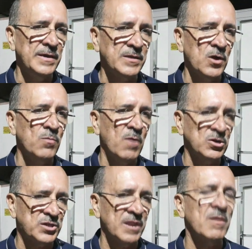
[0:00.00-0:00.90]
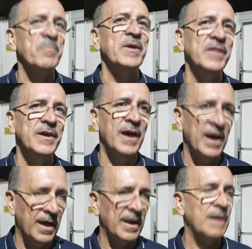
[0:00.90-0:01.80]
estão mostrando a
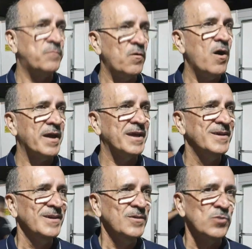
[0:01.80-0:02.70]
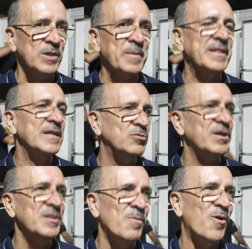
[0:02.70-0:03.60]
a, lá fora o que Penedo
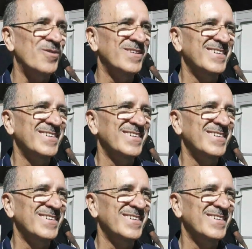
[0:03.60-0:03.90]
tem de bom.